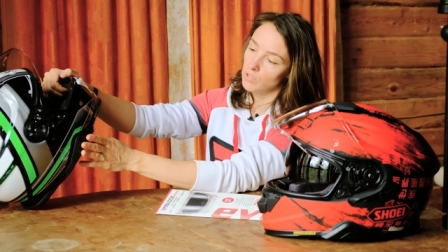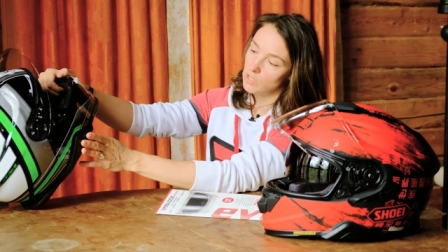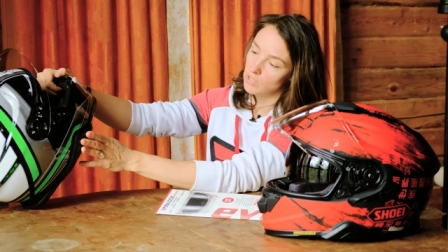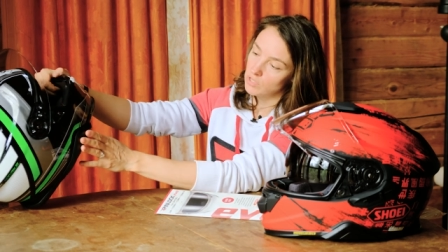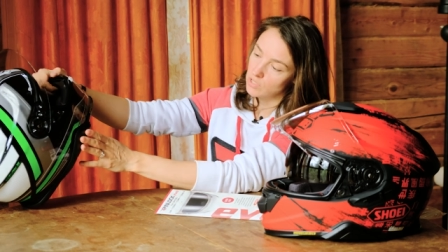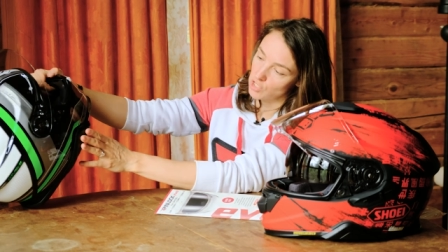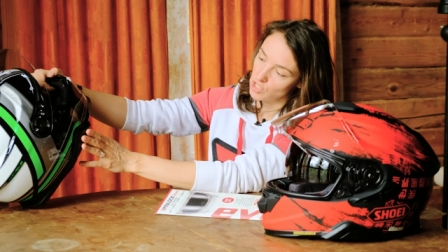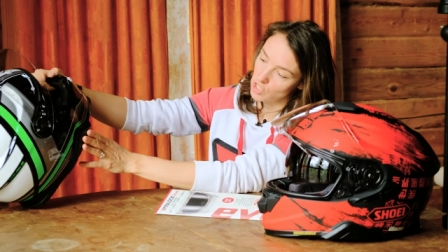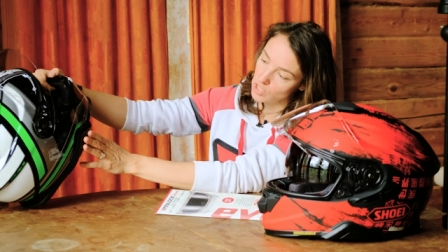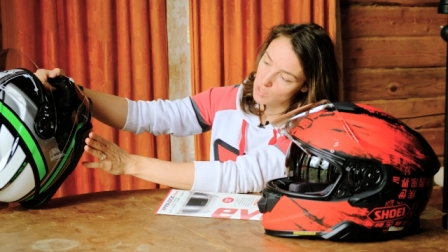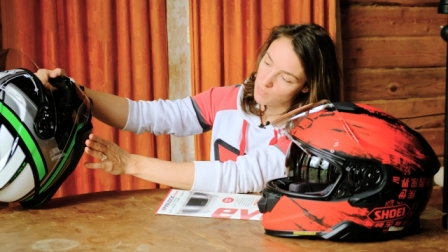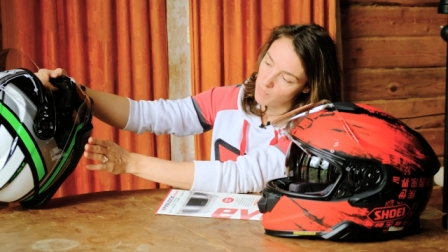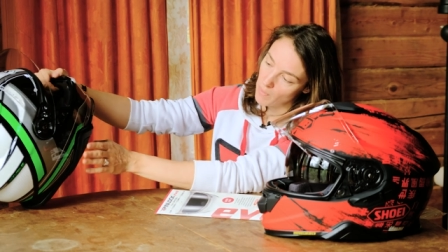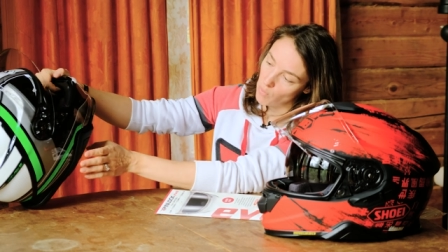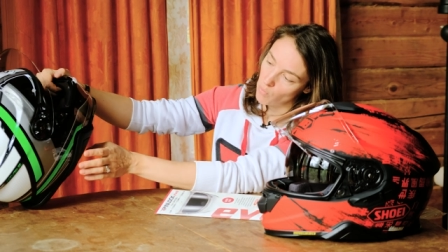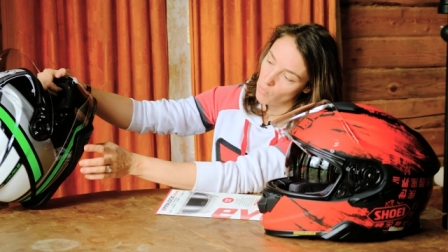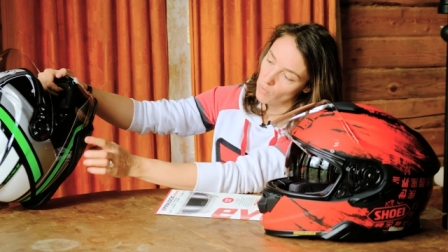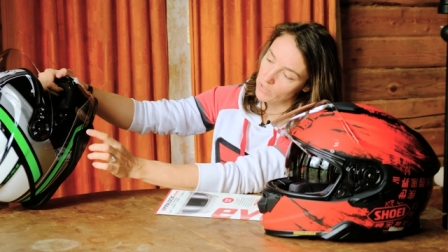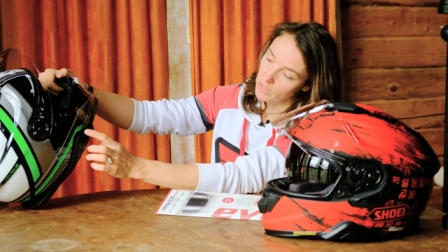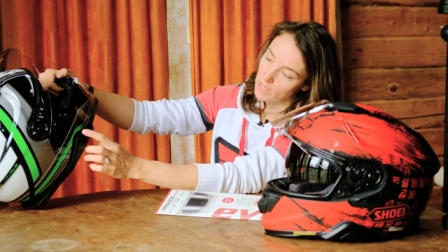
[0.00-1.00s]
и совершенно
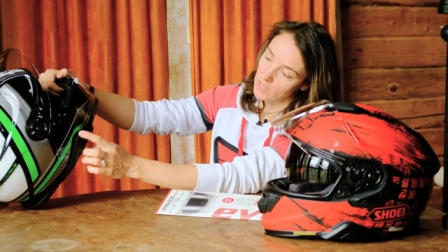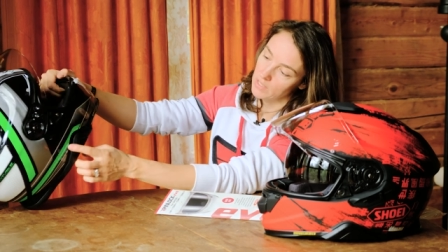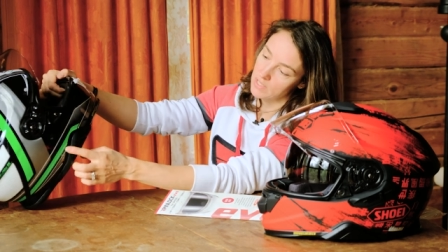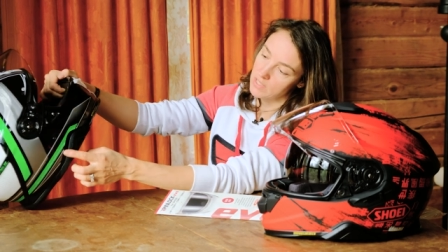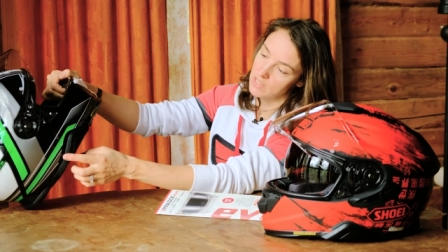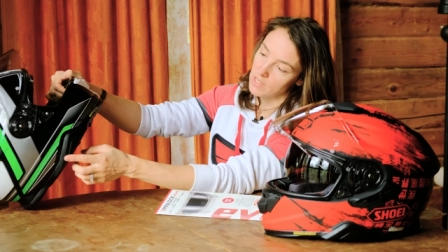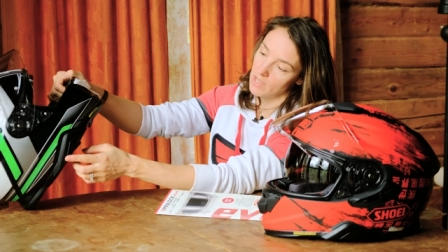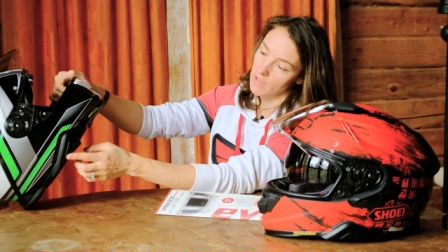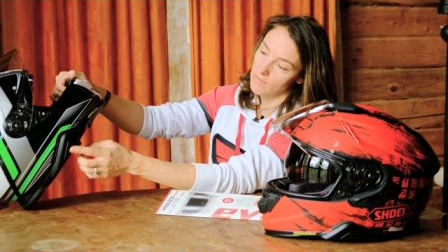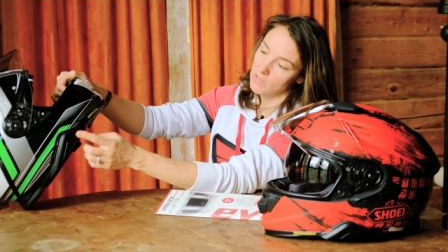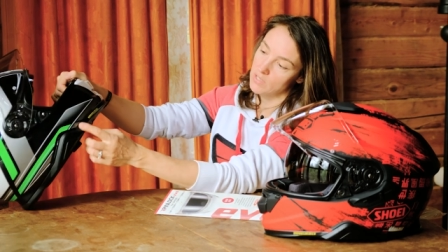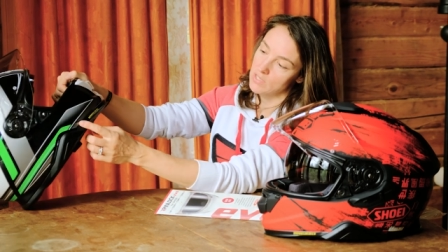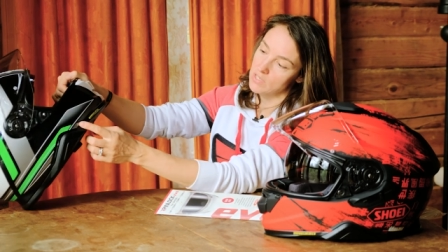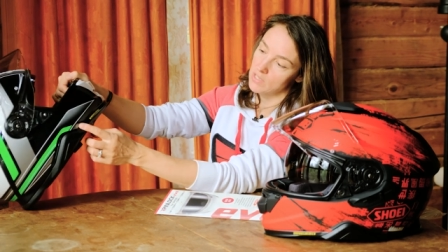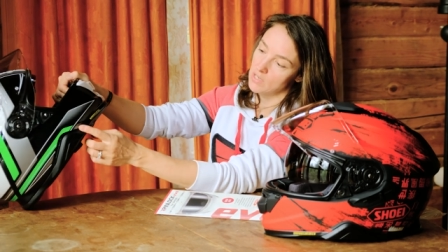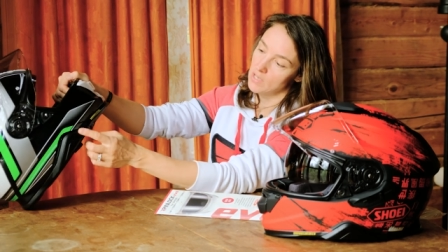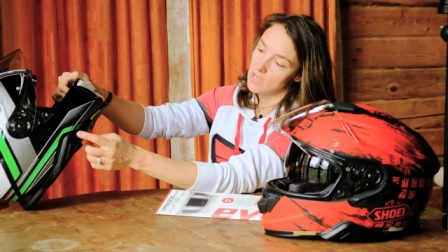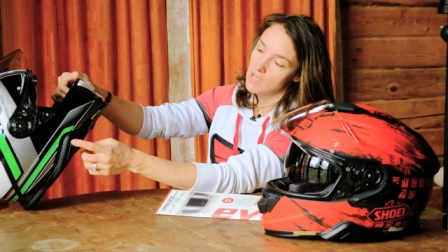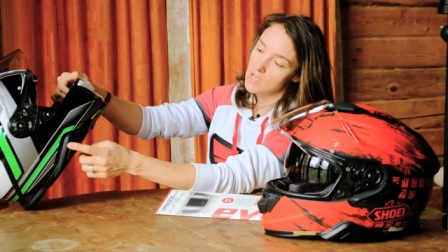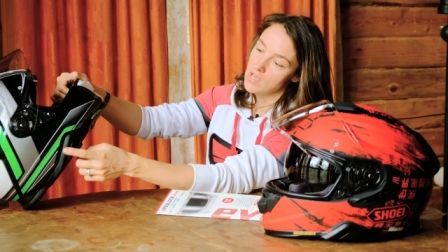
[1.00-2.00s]
спокойно она
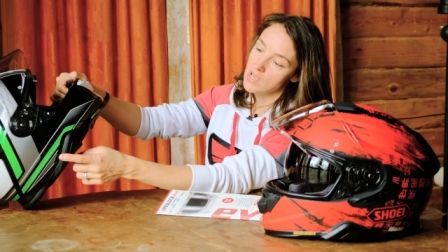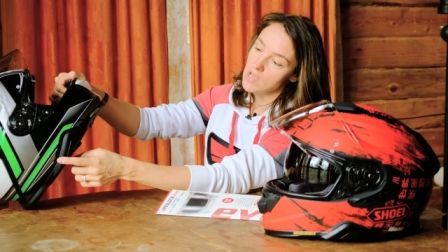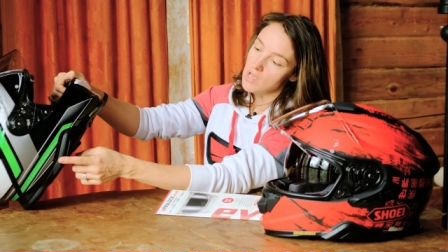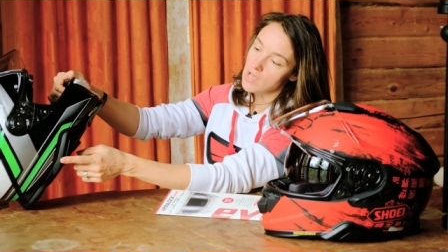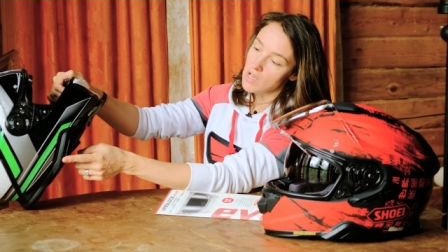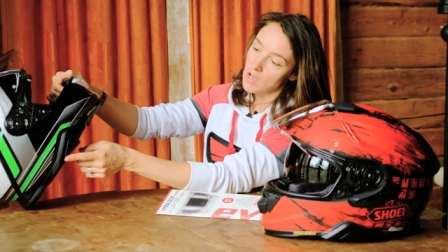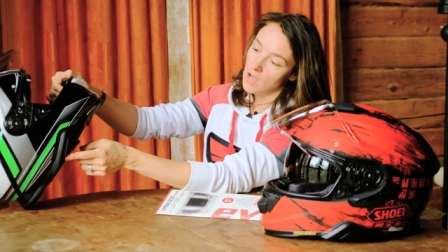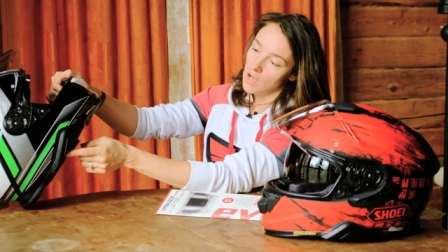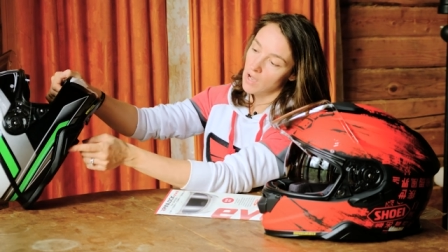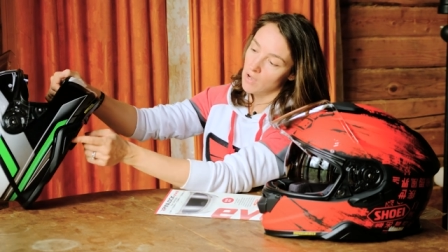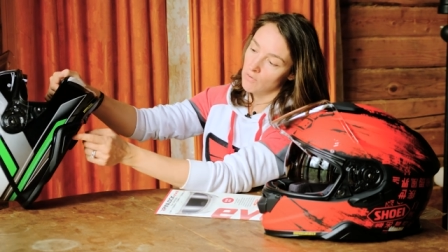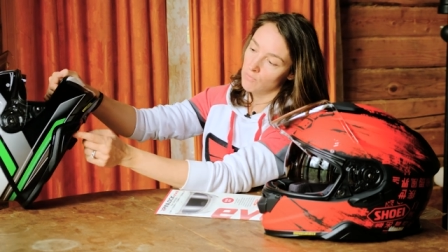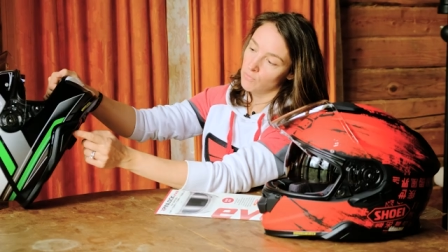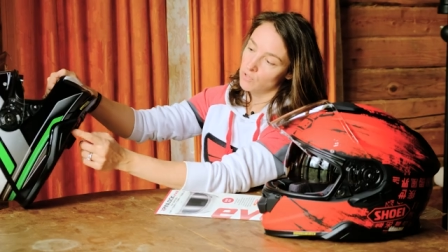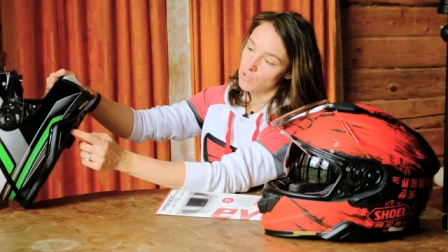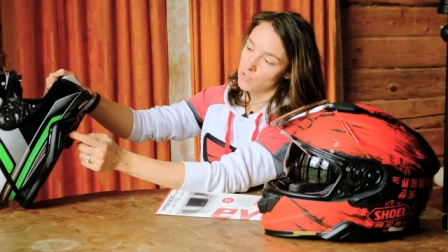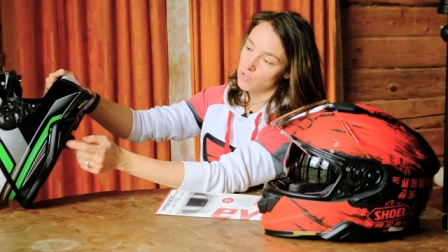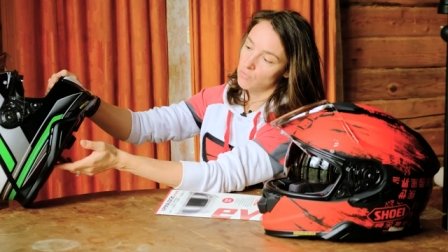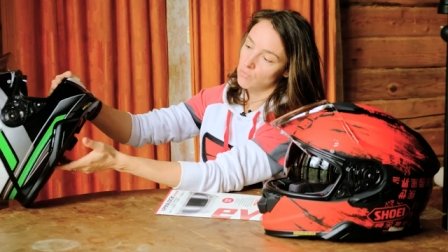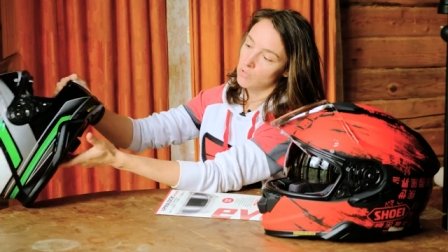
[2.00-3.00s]
ставится
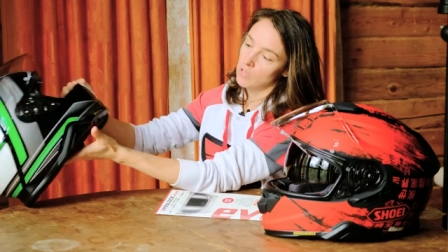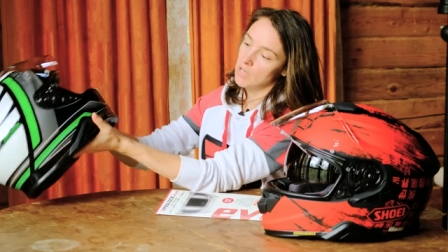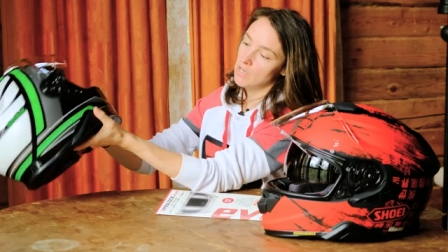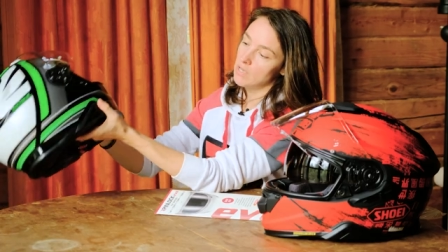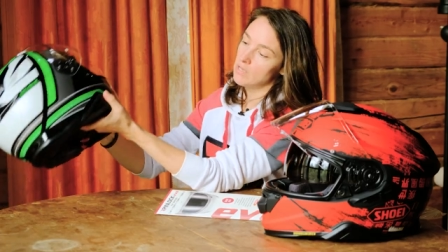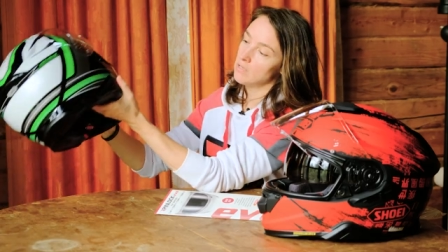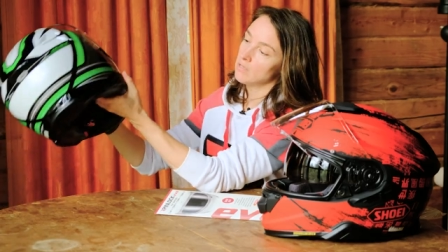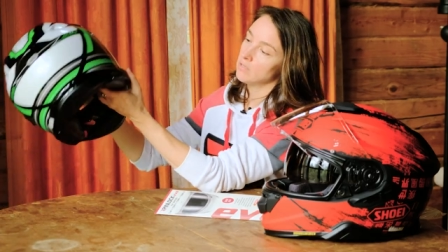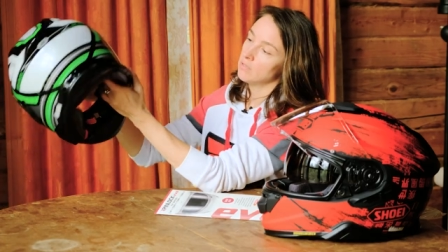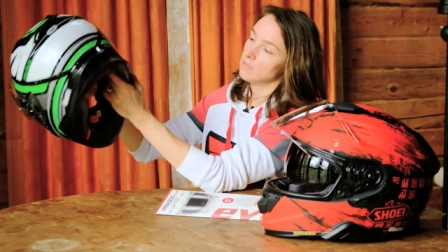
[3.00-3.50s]
вот сюда,